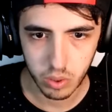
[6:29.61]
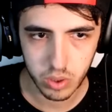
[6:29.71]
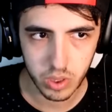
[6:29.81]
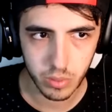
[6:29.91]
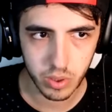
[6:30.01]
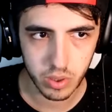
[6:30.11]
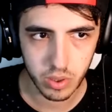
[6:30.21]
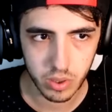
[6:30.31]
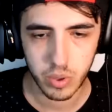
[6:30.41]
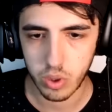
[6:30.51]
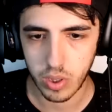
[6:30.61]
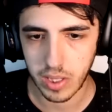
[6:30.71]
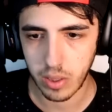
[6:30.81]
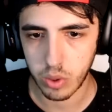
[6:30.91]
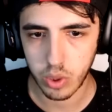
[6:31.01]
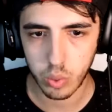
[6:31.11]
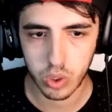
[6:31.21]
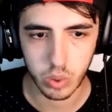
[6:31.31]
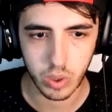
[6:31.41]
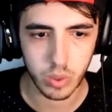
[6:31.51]
Ottimo. Oddio raga, quanto è
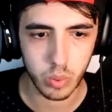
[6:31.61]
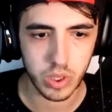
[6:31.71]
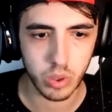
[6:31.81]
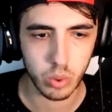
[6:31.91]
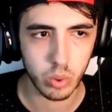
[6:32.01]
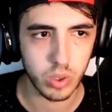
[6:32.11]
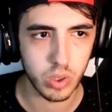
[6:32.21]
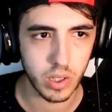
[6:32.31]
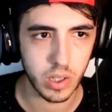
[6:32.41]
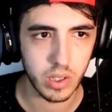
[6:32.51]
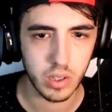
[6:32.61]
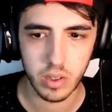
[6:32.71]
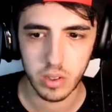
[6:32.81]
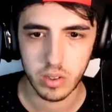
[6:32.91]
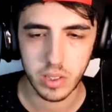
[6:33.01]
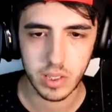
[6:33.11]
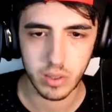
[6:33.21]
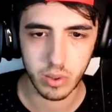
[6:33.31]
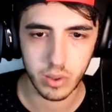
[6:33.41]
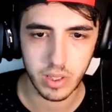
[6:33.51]
quotato che quittino tutti ora?
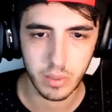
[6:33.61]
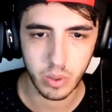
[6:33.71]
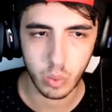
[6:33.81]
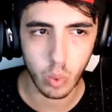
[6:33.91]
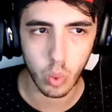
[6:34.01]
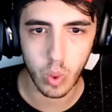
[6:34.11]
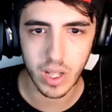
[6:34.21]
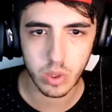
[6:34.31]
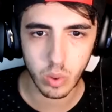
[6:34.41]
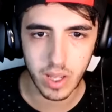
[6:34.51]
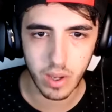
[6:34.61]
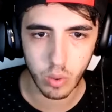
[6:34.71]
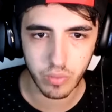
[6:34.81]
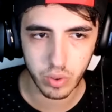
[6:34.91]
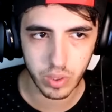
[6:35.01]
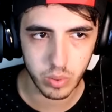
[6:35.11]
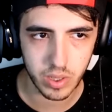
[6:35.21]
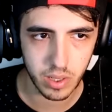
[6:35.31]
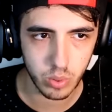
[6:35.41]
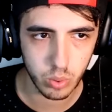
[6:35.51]
Ditemi, ditemi quanto è ovvio che
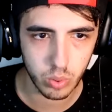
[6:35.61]
quitteranno